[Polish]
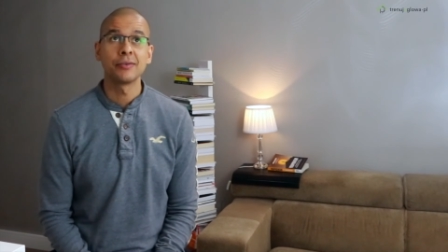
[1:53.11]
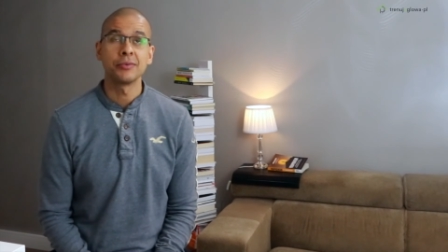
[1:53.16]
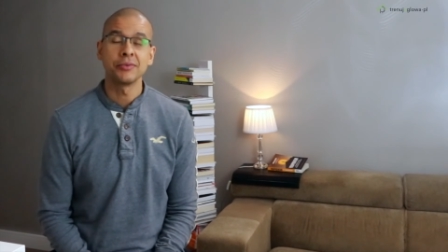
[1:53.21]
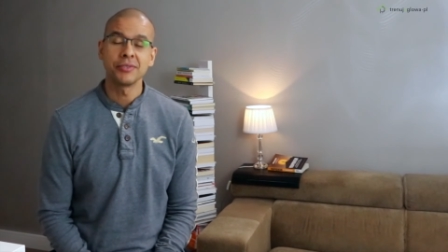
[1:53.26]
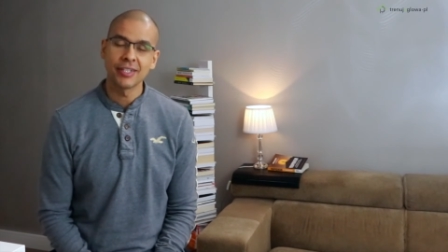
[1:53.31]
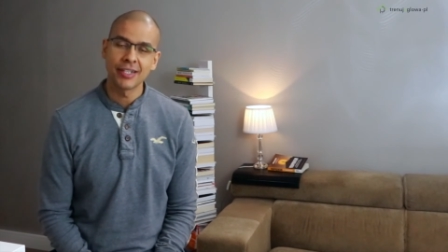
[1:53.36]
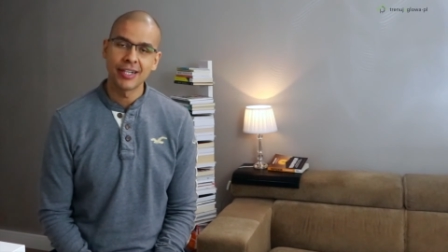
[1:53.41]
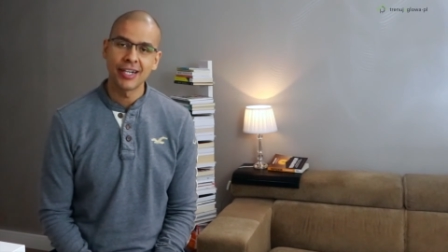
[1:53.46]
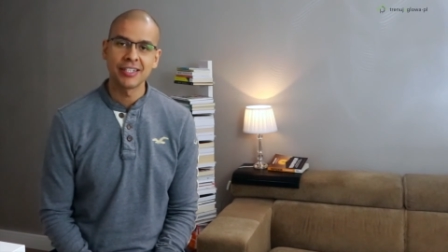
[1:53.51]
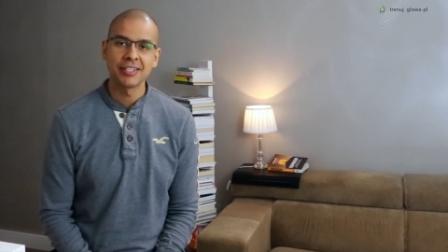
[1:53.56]

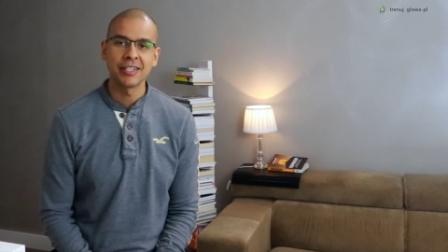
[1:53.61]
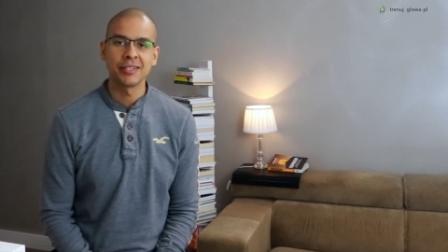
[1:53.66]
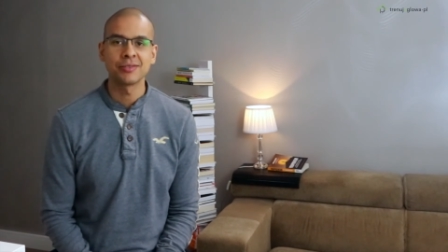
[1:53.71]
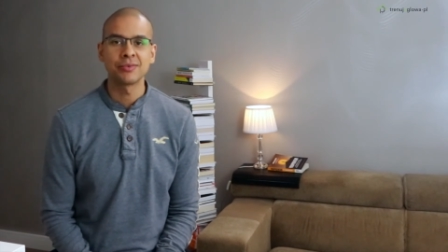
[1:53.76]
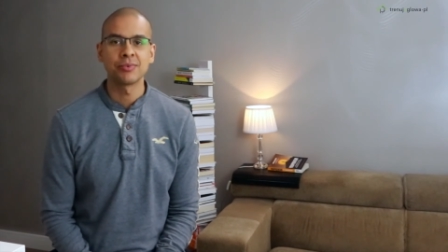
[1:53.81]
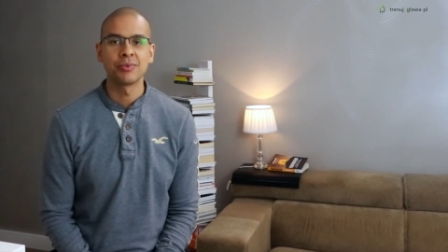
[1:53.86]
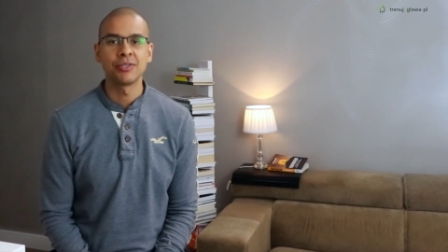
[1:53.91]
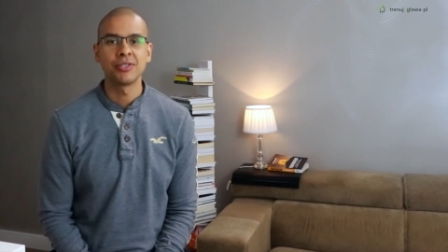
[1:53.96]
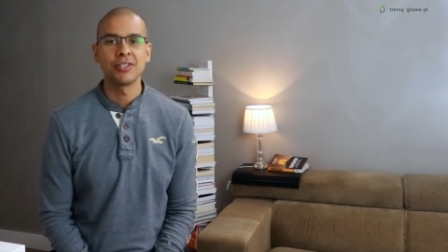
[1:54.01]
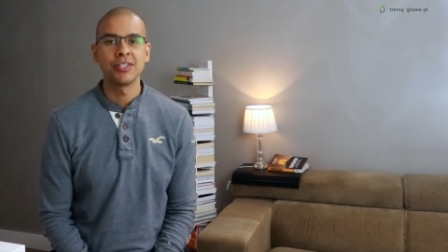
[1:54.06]
unikania
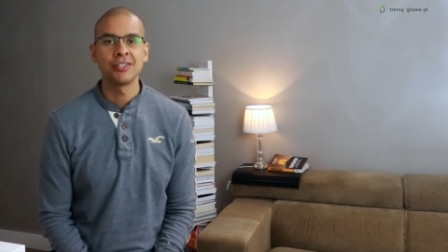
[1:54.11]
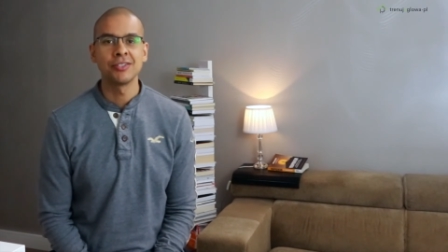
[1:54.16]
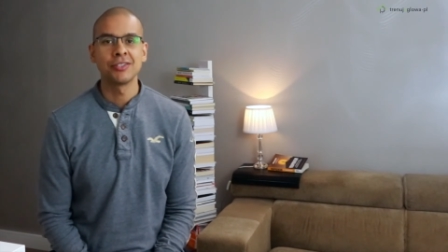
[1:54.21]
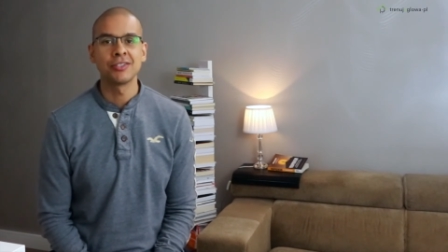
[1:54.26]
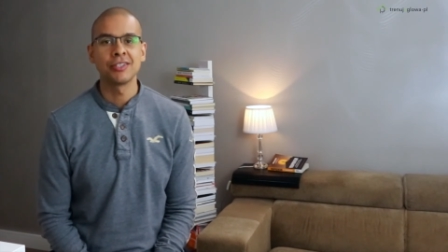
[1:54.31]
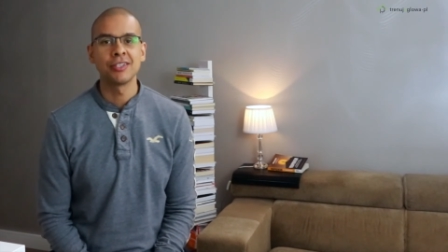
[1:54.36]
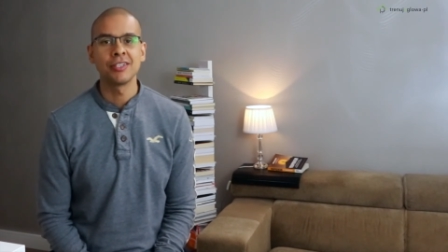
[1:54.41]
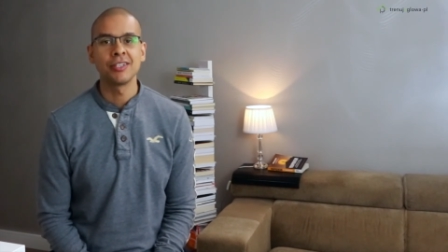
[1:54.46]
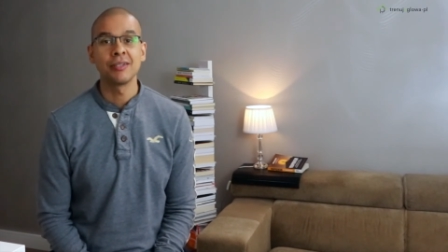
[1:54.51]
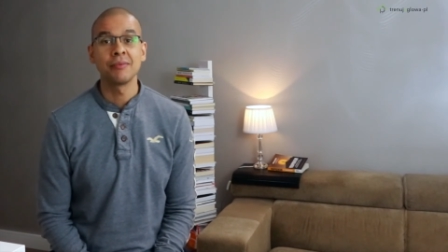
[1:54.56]

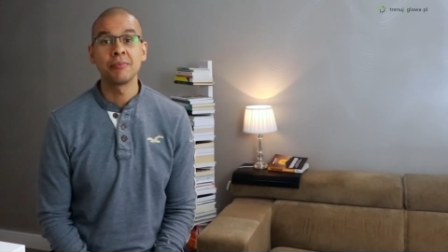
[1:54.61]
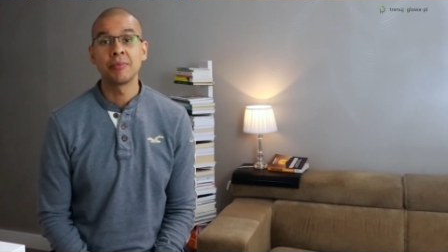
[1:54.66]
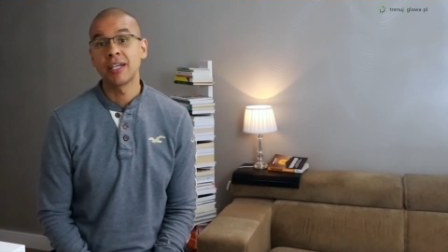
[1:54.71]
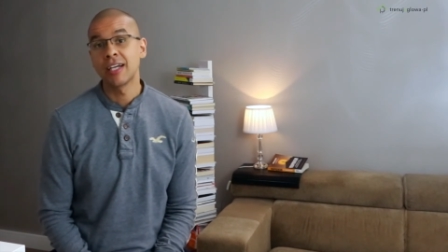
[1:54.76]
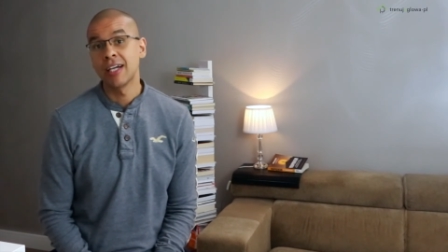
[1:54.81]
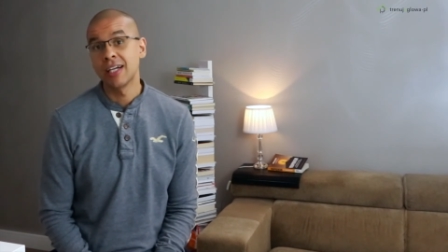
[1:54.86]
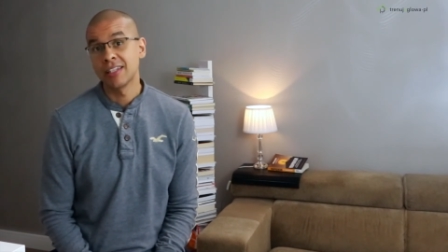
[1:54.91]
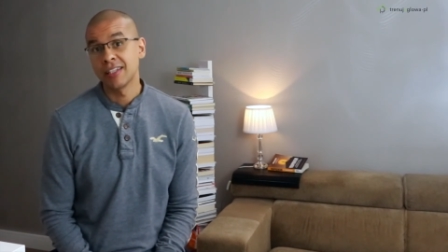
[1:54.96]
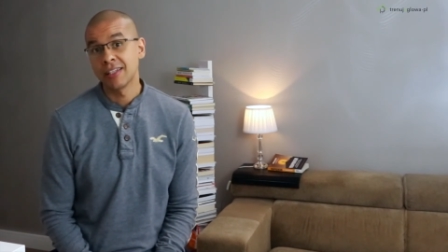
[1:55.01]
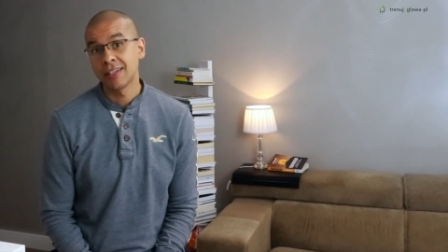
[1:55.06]
słodyczy,
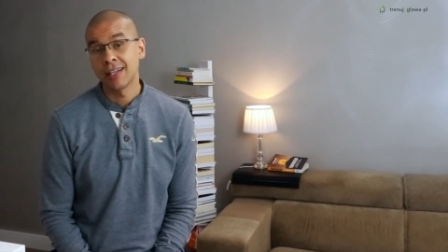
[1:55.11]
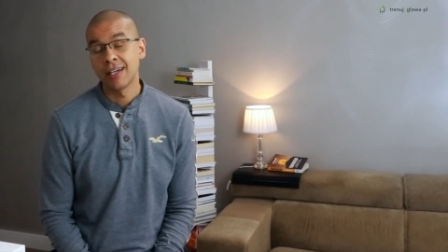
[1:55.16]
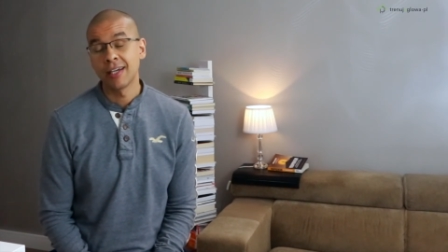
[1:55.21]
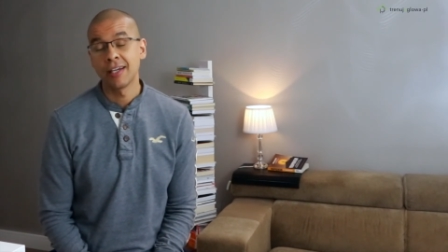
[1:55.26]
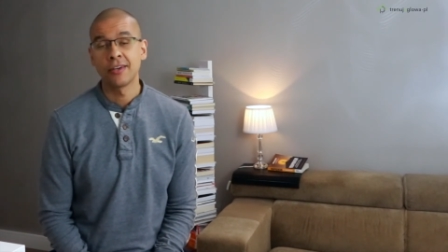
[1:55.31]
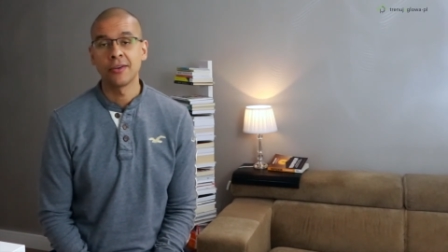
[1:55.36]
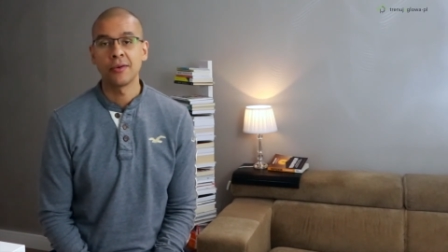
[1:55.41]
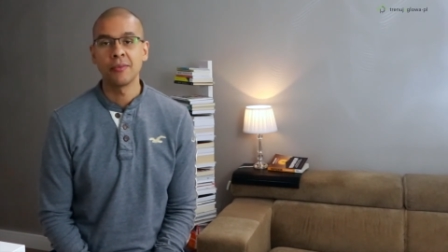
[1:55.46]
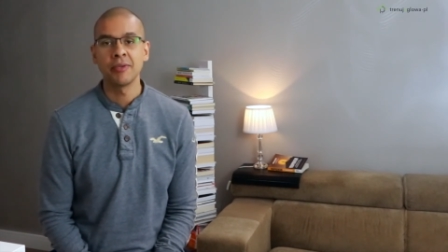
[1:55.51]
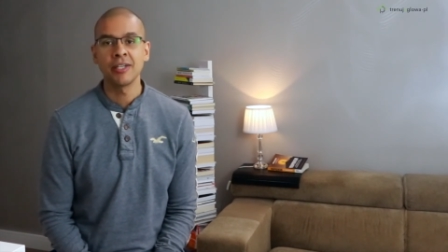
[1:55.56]
biegania na
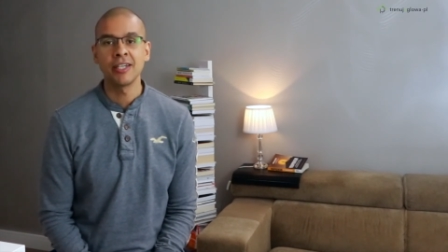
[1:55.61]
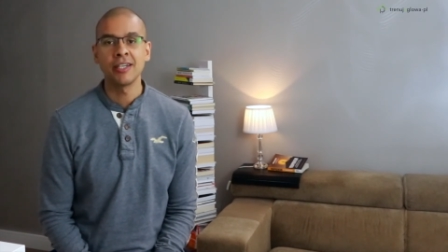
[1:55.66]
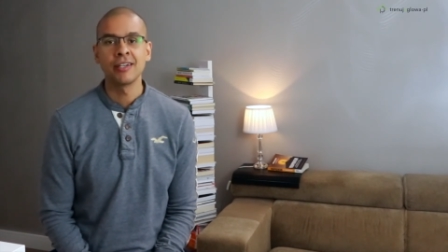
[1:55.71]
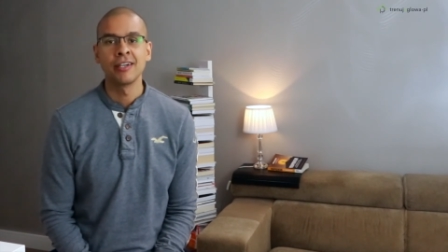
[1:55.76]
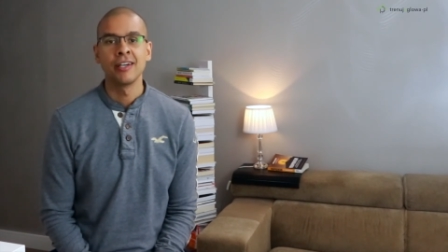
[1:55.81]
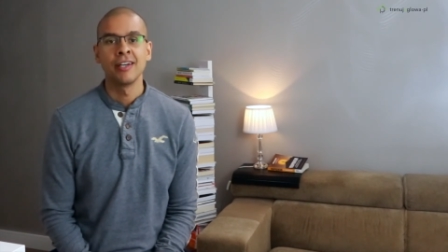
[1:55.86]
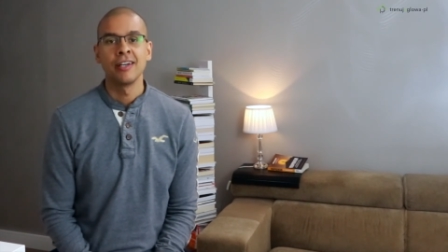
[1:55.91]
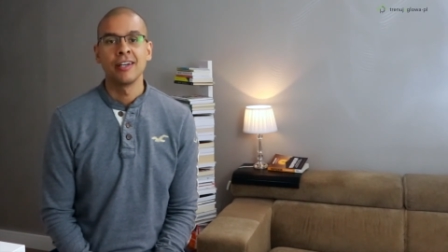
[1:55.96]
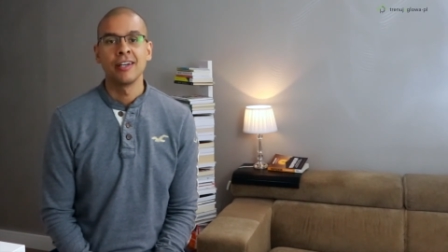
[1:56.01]
aerobik,